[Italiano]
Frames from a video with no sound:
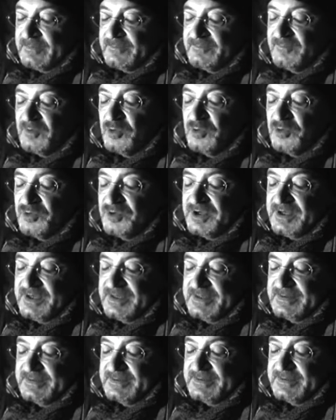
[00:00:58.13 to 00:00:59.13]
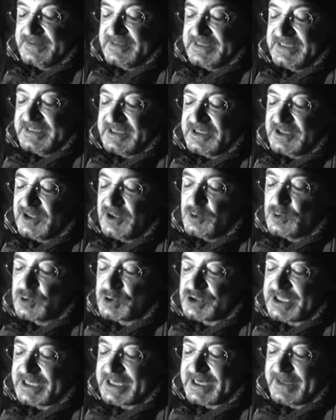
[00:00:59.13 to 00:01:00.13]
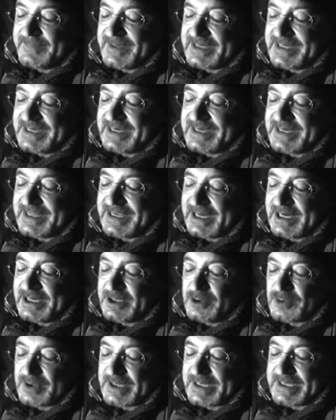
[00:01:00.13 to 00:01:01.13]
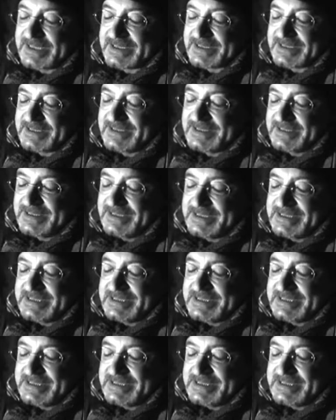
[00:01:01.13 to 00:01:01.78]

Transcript: Voi, inghiosi camerieri gallonati,